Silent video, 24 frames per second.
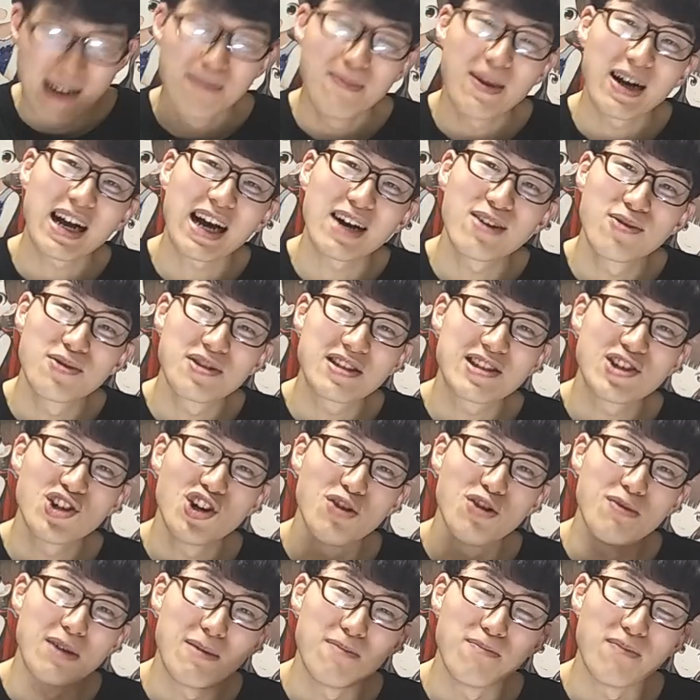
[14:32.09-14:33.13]
まあ、我の強
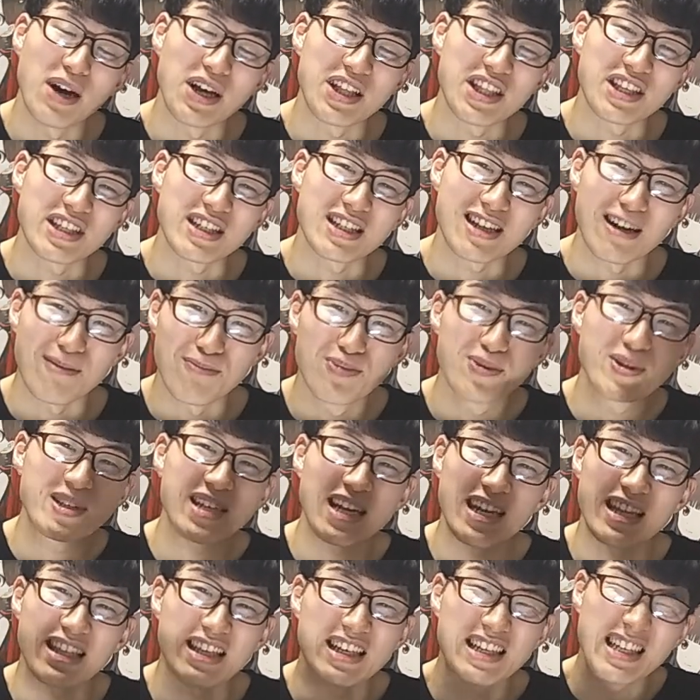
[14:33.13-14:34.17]
いメンバーたちがぶつか
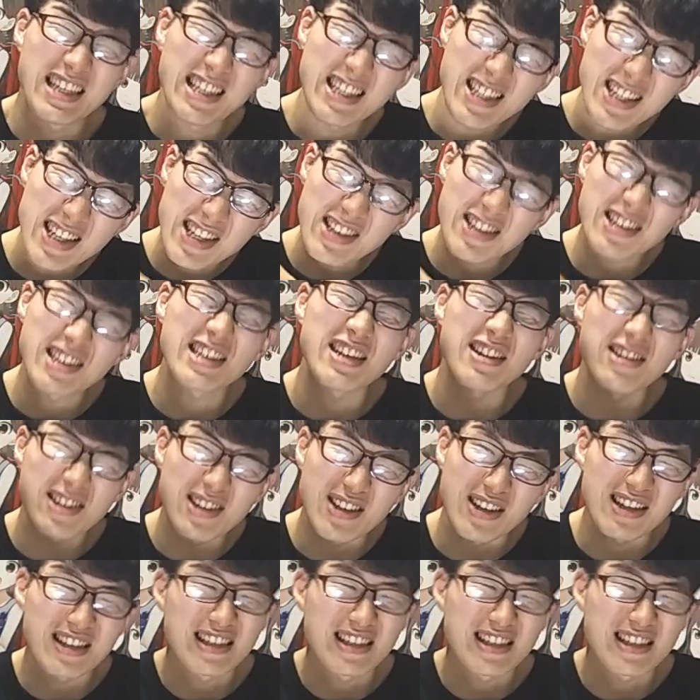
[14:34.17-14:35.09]
るってギスギスしてるってね、